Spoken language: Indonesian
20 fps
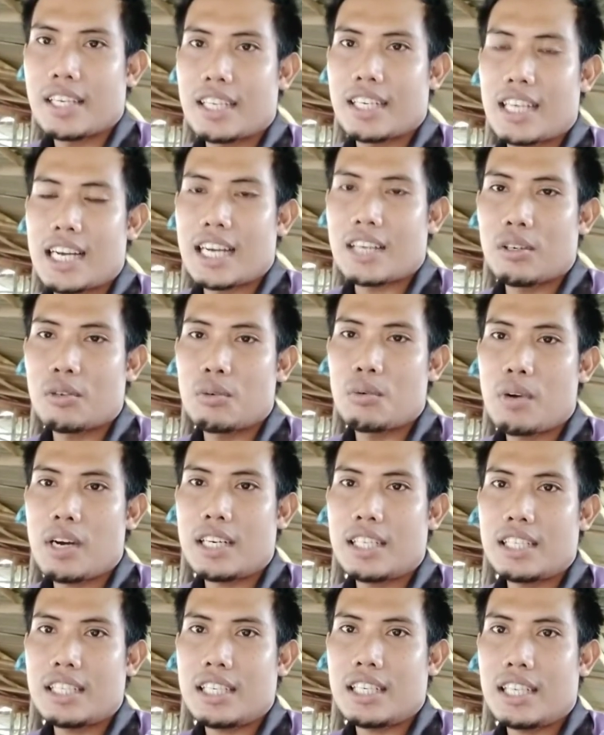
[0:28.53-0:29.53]

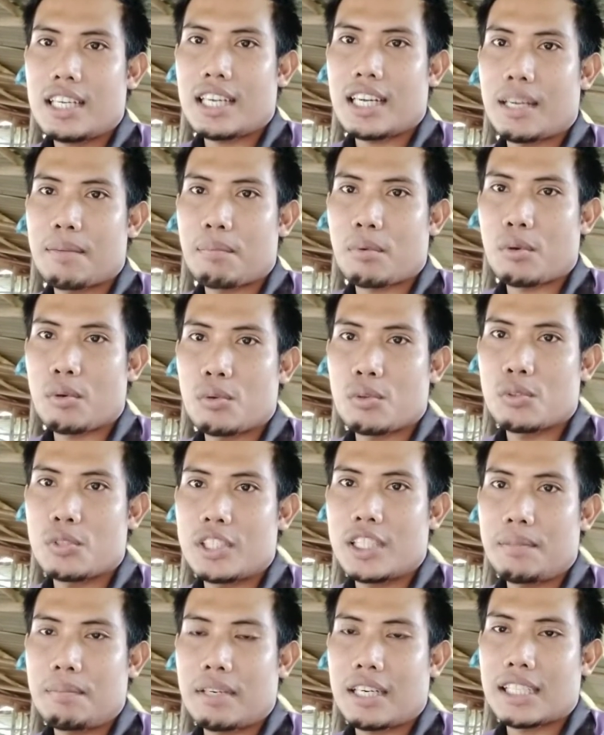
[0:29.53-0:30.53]
gangguan
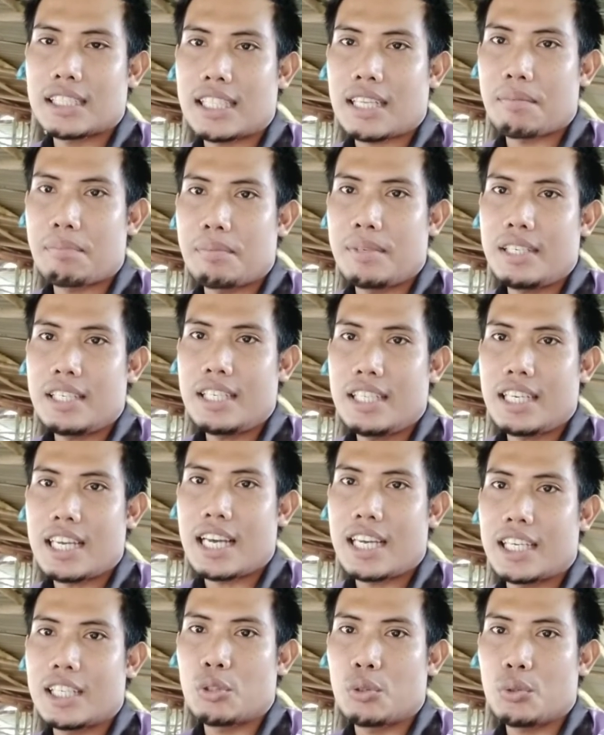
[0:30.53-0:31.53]
reproduksi pada sapi
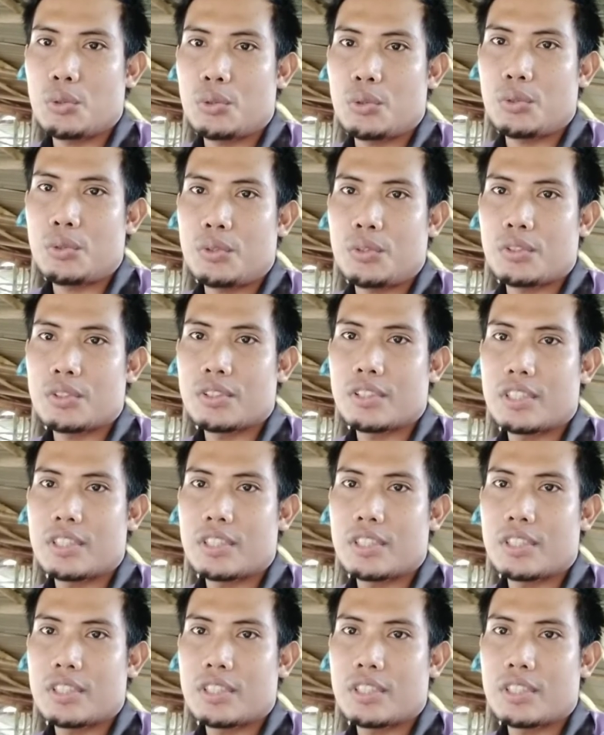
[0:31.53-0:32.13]
yaitu